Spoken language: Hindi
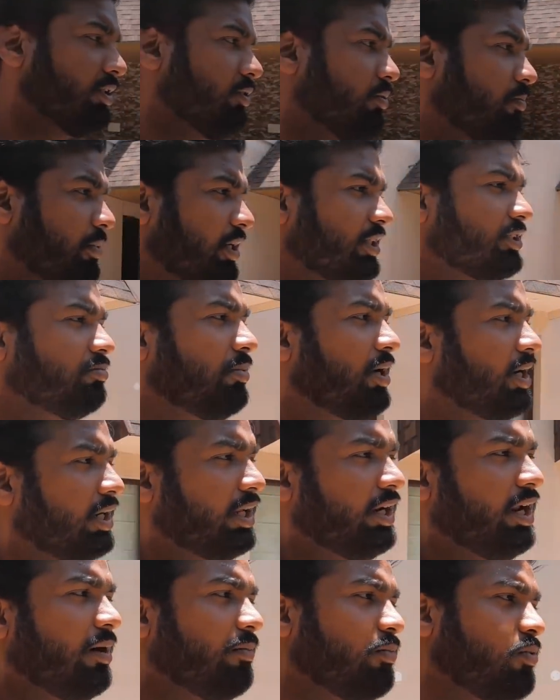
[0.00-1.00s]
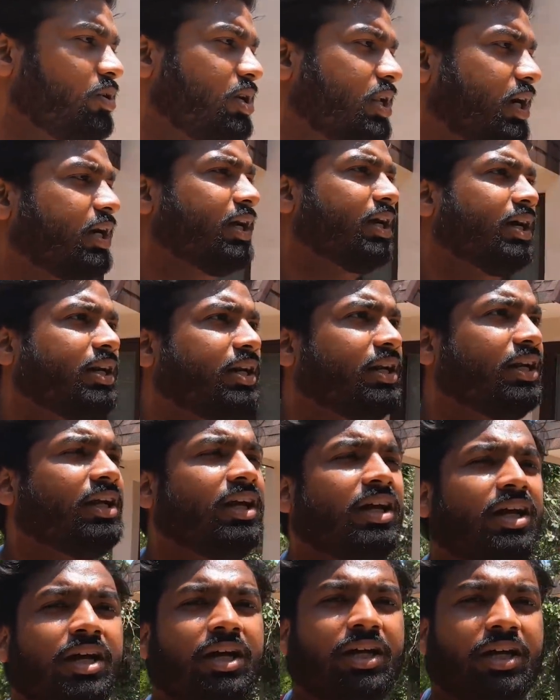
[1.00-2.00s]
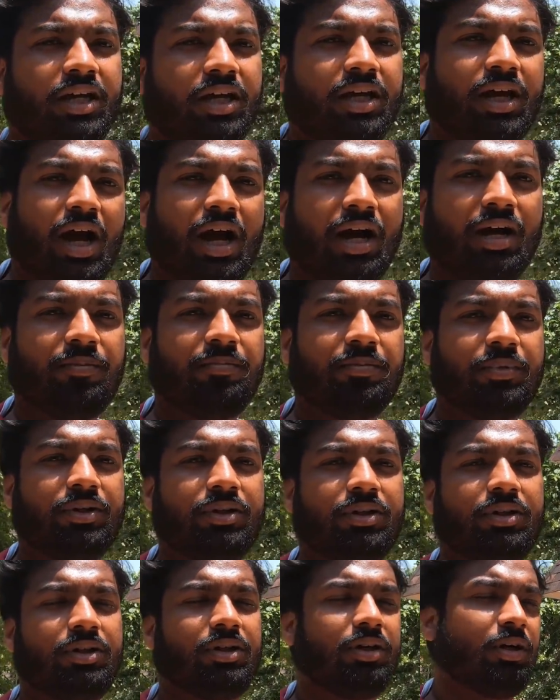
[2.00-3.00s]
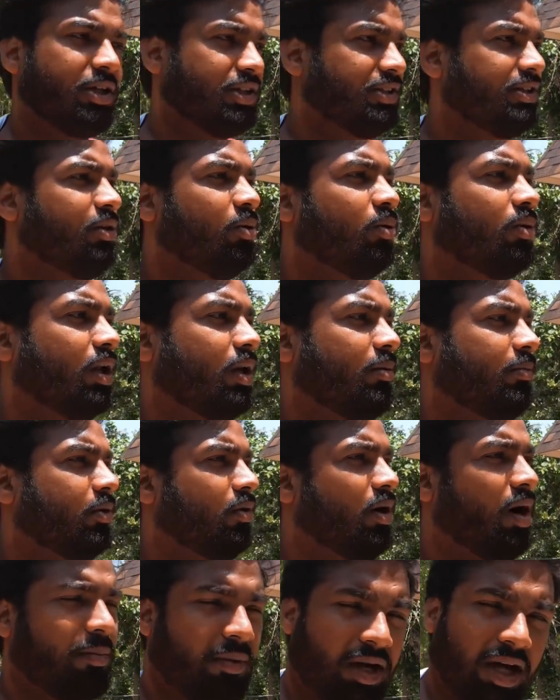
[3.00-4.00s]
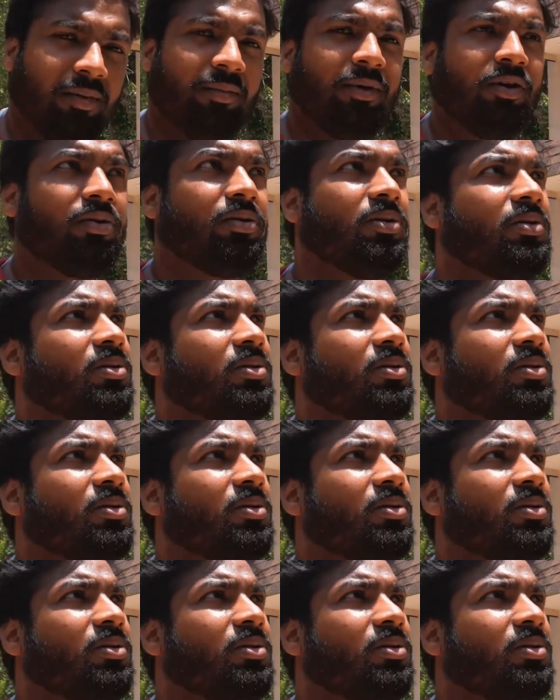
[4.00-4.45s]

का जो बेस्ट पार्ट है ना आपको लगेगा नहीं कि आप किसी होटल में हो आप घर में हो